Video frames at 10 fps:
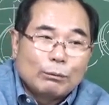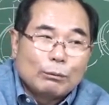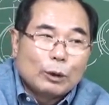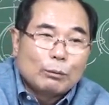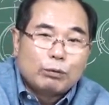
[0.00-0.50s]

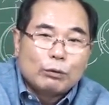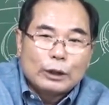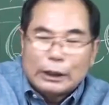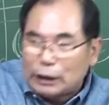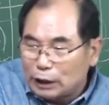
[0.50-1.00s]
뭐
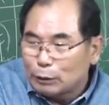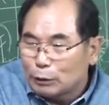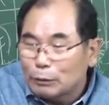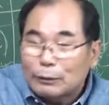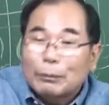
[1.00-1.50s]
이
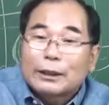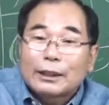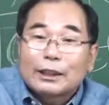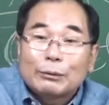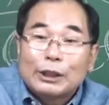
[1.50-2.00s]
지금으로
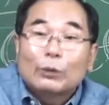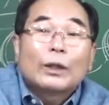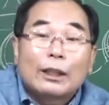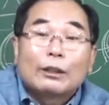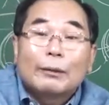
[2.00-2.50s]
따지면
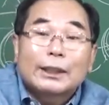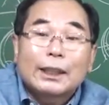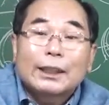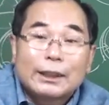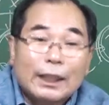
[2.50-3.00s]
이혼한 거나
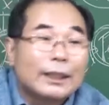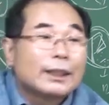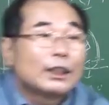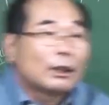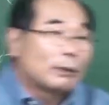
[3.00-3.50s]
마찬가지지 아예
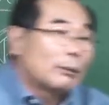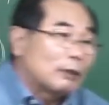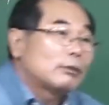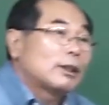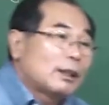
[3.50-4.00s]
그냥
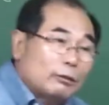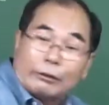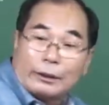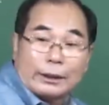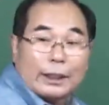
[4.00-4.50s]

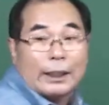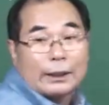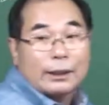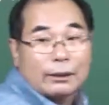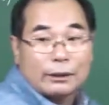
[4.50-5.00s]
마누라하고는 사,
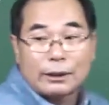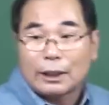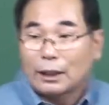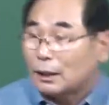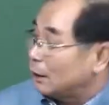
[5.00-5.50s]
안
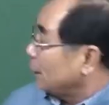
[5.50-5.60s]
살았으니까